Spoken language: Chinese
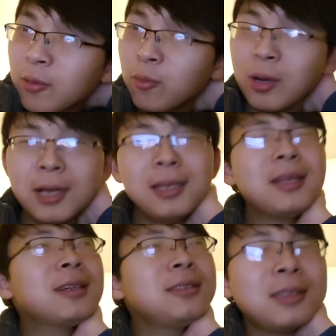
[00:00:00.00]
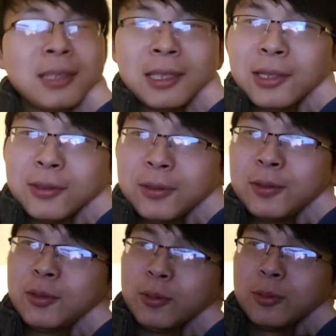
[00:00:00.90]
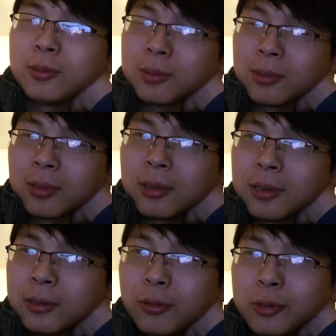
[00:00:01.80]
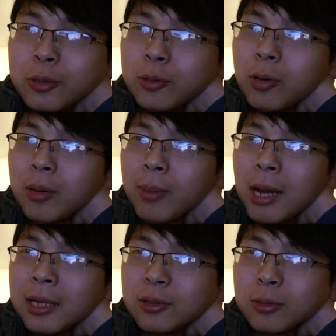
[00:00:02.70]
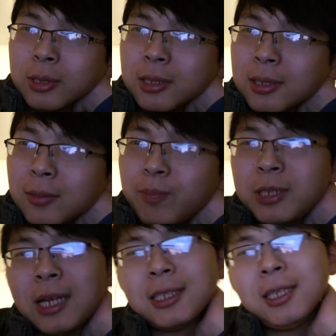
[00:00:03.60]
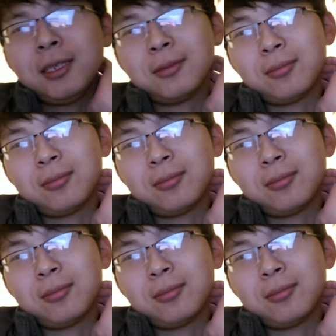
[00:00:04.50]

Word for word: 我跟那个，就有许多人吧，一说这个都不相信。